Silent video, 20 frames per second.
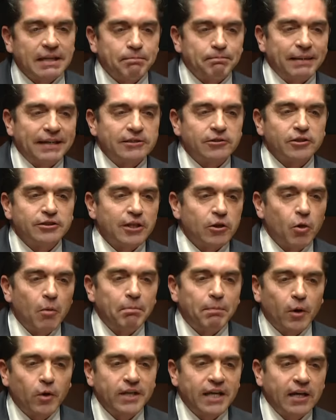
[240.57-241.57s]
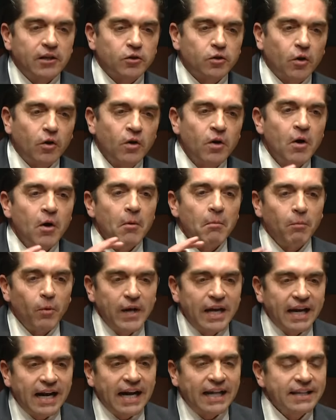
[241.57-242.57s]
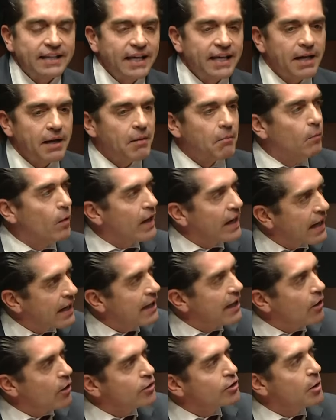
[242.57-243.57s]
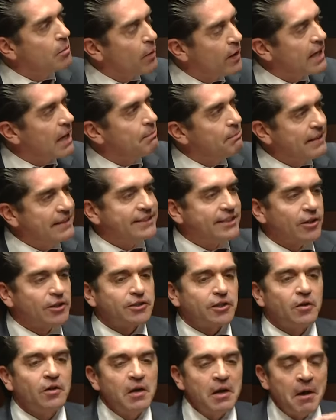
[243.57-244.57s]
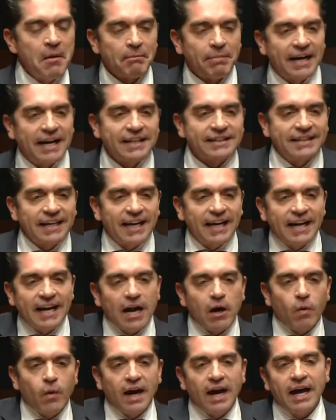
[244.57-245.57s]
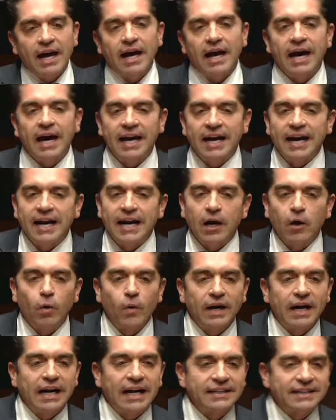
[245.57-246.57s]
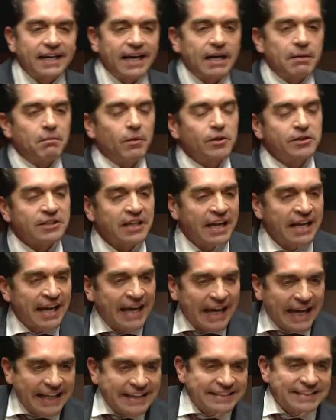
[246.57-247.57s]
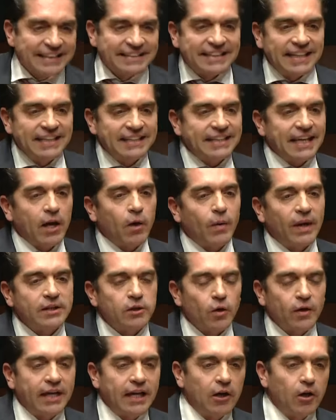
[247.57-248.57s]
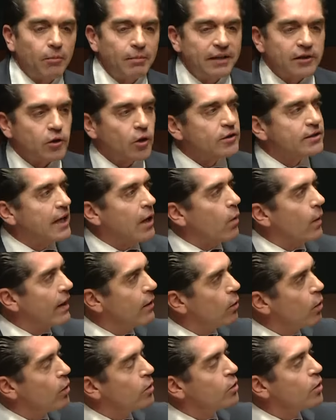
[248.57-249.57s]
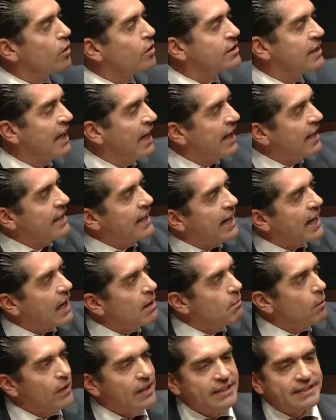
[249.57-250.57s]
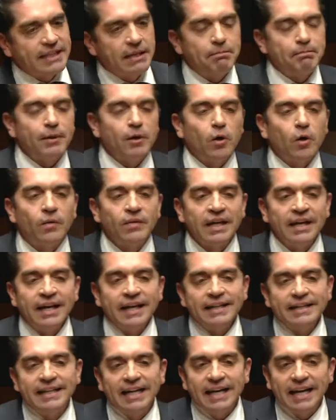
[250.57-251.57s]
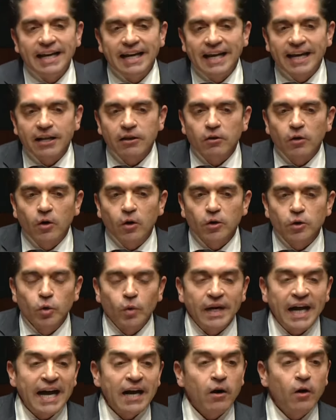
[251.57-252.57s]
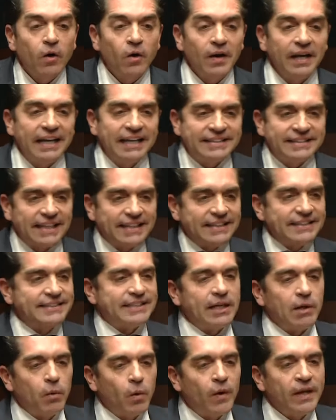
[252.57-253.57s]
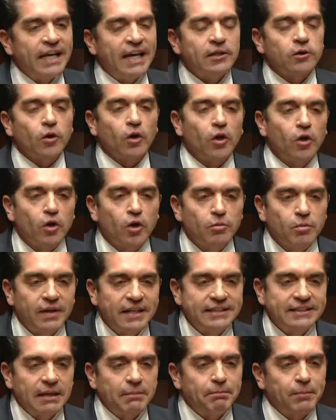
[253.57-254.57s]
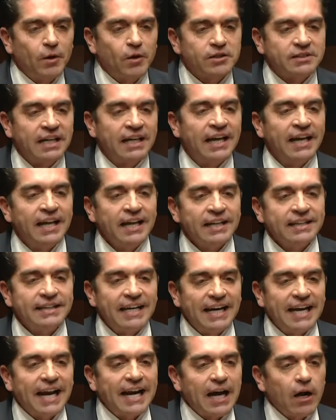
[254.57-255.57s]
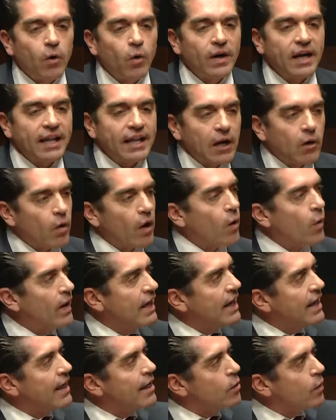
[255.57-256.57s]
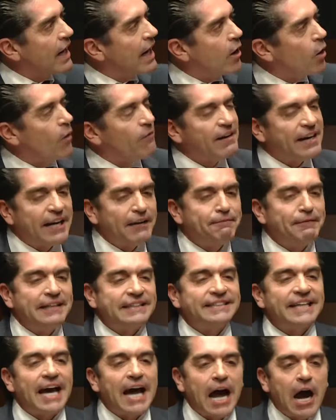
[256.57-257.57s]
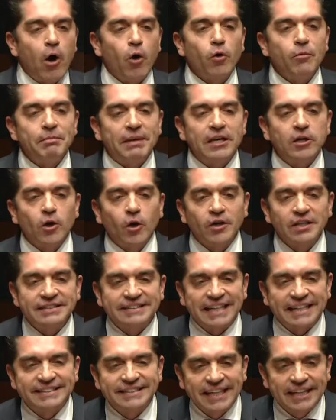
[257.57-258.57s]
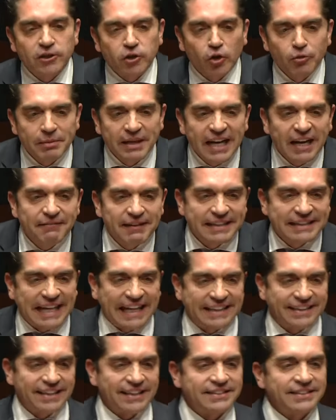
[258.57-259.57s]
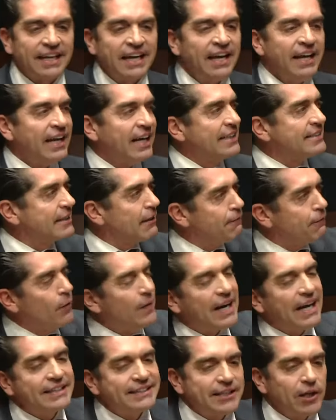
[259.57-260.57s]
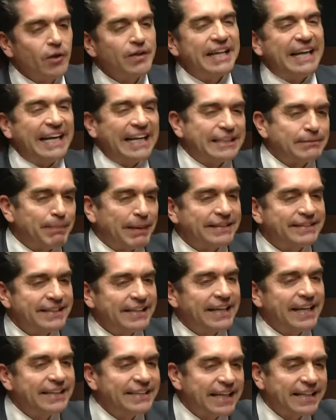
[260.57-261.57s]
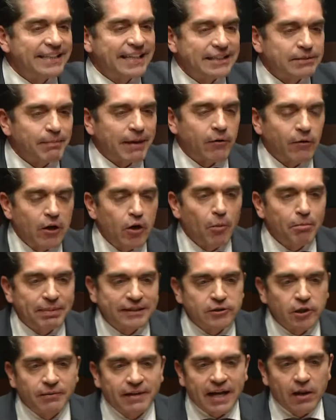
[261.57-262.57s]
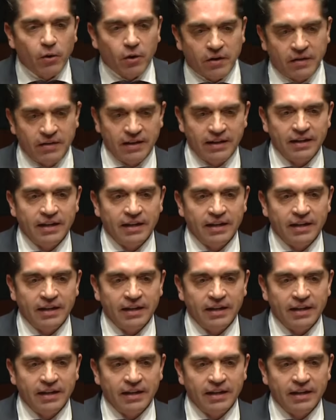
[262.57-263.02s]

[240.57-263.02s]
de pesos en un proyecto muy grande, muy generoso y muy ambicioso para traer agua a la laguna. La traemos en 64 kilómetros de acueductos, llega al municipio de Lerdo, Durango, y se distribuye a todos los municipios de la laguna de Coahuila de Durango. Beneficia a 1.600.000 habitantes. Esta fue una acción del expresidente Andrés Manuel López Obrador.